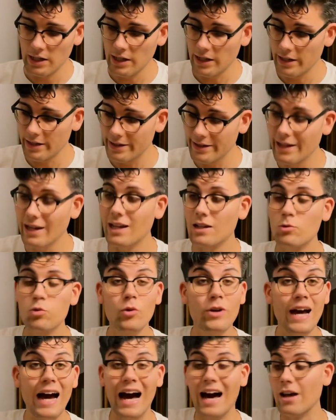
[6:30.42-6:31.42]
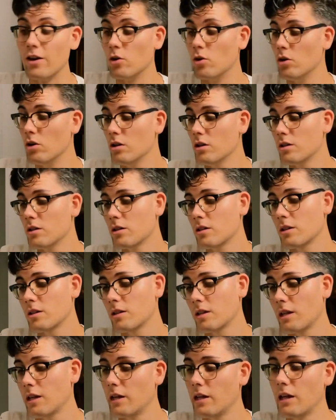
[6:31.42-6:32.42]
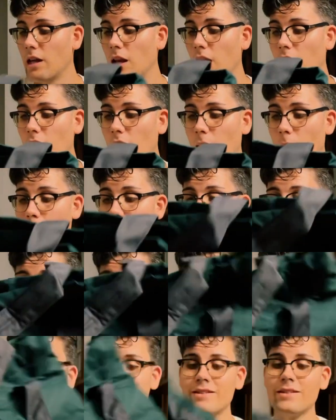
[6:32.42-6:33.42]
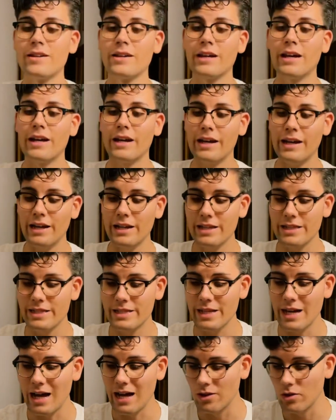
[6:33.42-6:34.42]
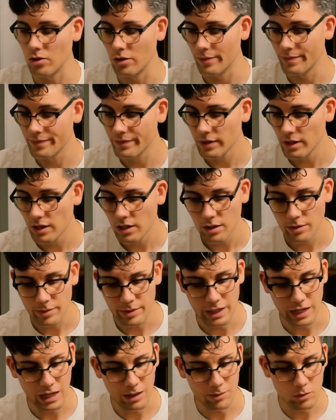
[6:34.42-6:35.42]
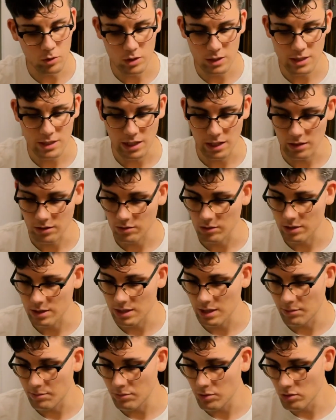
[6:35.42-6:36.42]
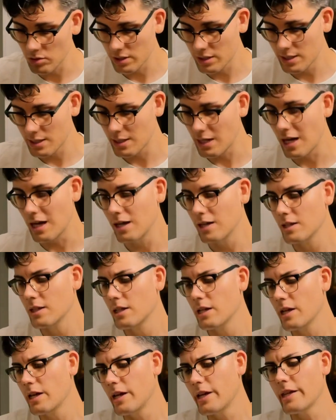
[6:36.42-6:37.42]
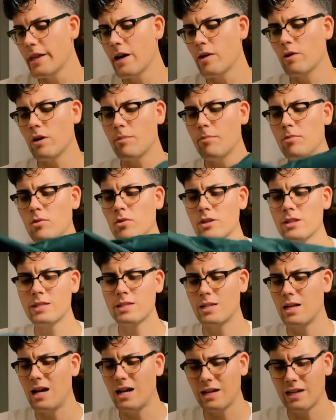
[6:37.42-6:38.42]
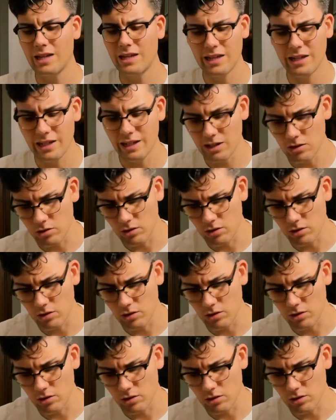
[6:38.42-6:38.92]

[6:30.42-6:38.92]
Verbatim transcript: della Tucano, il brand che ha realizzato per la mostra questa borsa ed è una borsa anche credo